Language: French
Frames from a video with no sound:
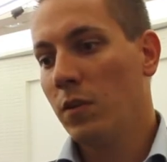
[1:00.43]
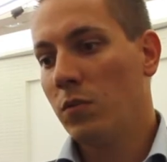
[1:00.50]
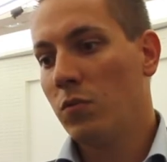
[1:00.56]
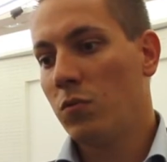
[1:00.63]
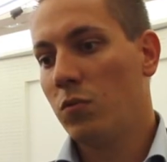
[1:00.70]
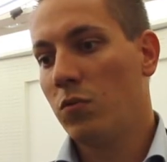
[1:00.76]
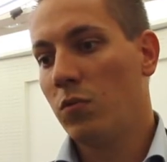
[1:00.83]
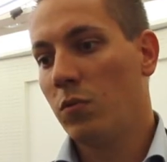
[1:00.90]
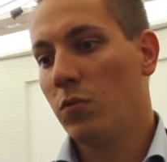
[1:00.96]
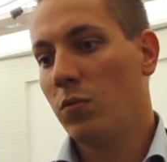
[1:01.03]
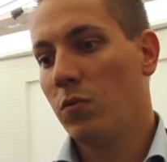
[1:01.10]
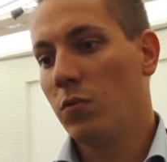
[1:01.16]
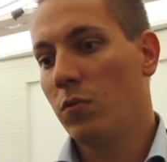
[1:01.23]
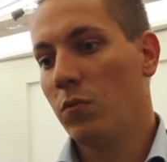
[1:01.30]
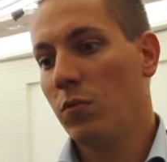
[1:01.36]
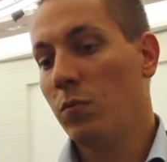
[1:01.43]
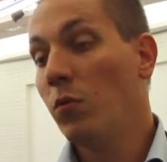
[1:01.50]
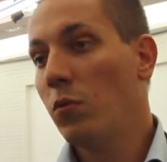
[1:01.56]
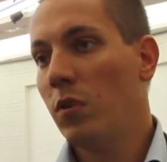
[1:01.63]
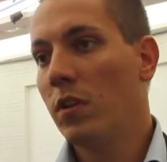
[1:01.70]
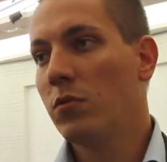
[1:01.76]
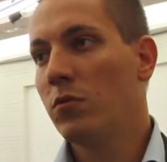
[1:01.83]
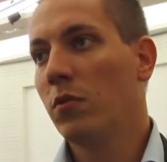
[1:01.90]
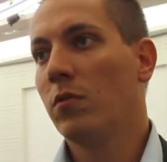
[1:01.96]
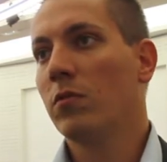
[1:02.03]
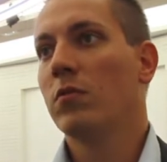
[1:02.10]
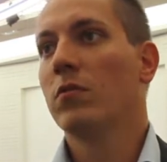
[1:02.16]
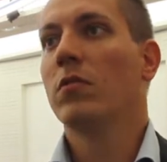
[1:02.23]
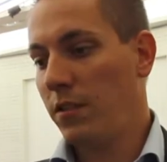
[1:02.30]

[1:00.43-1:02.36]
sur le monde de l'assurance.